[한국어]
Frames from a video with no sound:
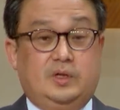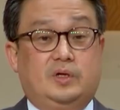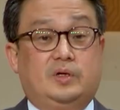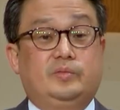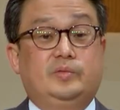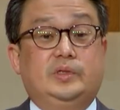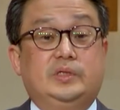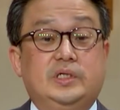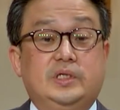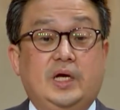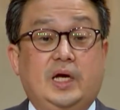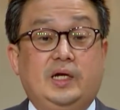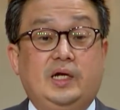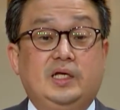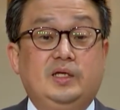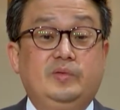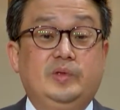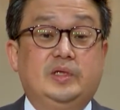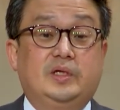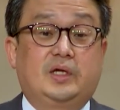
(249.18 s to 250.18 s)
여러분, 이
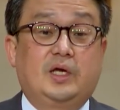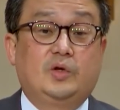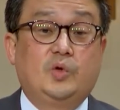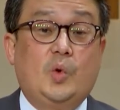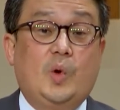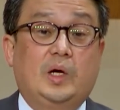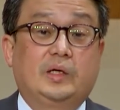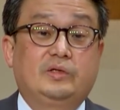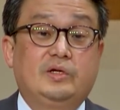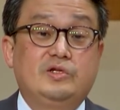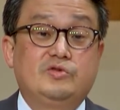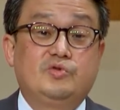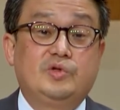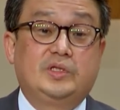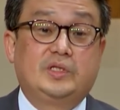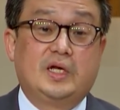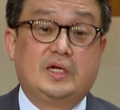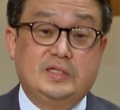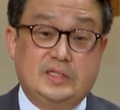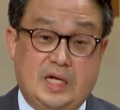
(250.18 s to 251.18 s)
하나님이 이렇게 요약될 수
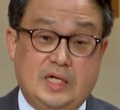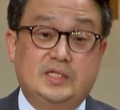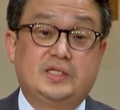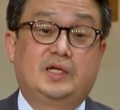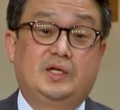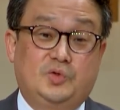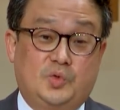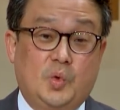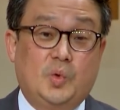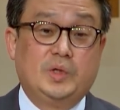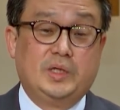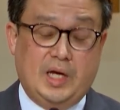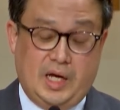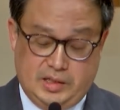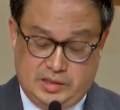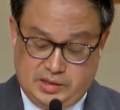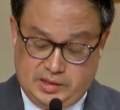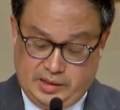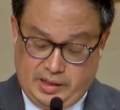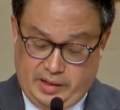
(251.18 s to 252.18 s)
있다는 사실에
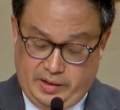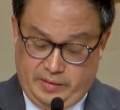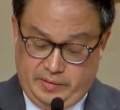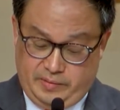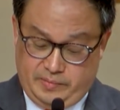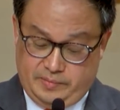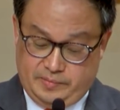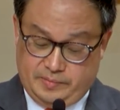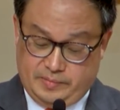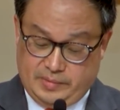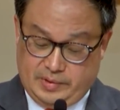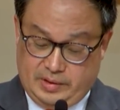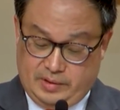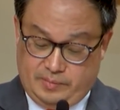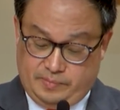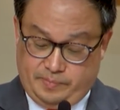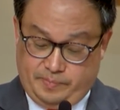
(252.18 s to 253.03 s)
동의하시나요? 네.